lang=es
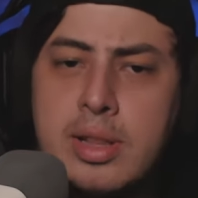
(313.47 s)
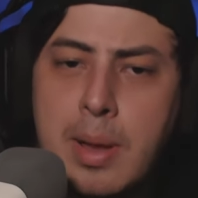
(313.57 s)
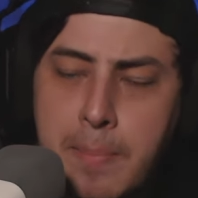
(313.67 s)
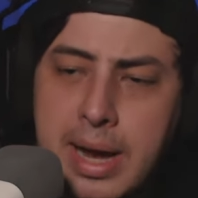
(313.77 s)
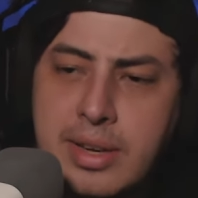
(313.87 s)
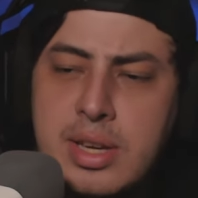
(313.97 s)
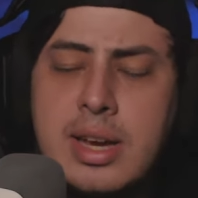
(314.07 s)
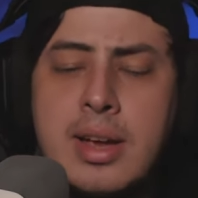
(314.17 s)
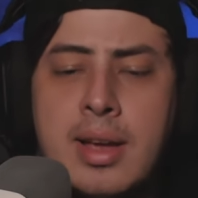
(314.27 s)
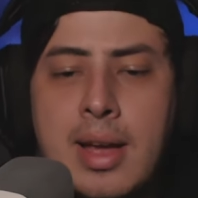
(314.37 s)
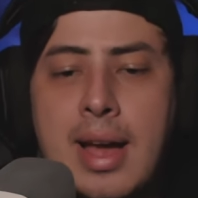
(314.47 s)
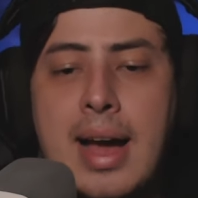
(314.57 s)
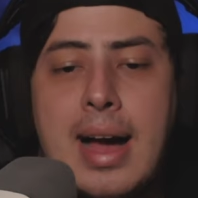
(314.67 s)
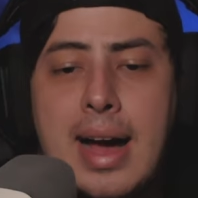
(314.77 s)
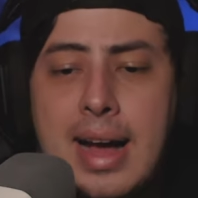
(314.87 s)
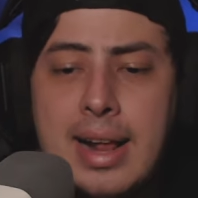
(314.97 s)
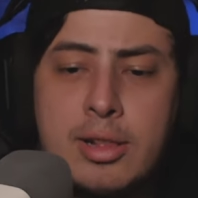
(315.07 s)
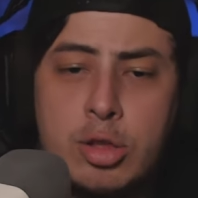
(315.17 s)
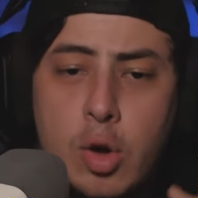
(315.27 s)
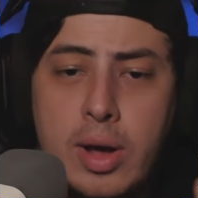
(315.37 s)
y de Magic a
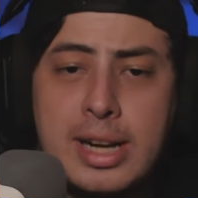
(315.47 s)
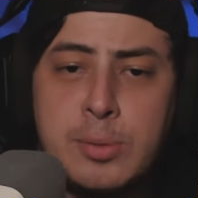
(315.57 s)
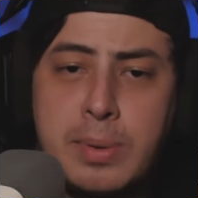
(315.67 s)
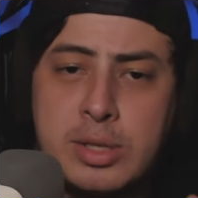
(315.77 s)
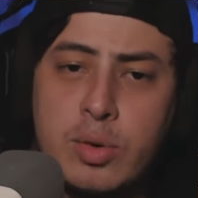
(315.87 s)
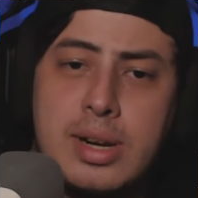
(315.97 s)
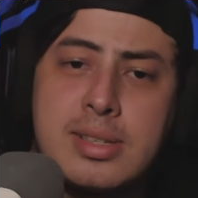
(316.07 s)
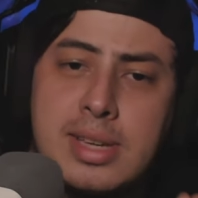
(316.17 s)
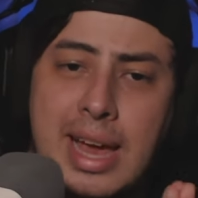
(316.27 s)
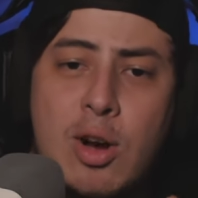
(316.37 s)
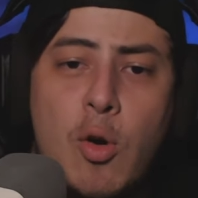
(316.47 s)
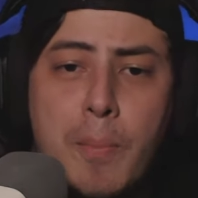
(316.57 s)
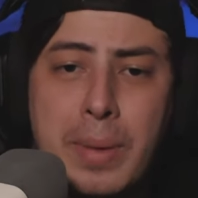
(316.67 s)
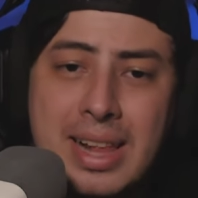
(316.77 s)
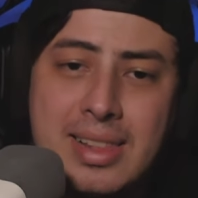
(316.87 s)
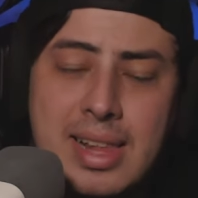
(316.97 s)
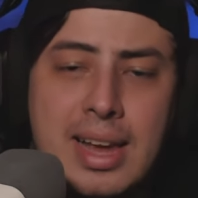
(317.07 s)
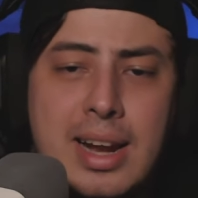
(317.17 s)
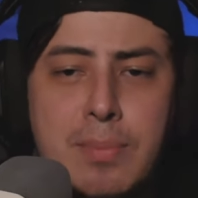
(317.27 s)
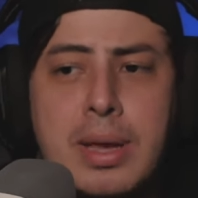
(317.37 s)
todas las personas que
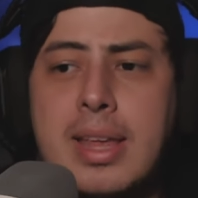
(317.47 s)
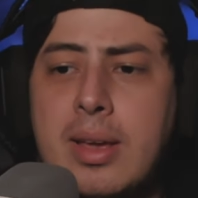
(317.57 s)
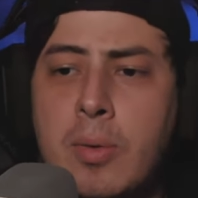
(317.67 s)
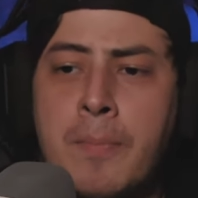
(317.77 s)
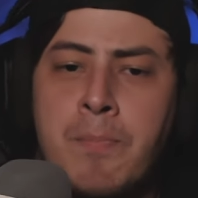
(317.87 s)
comenten el video.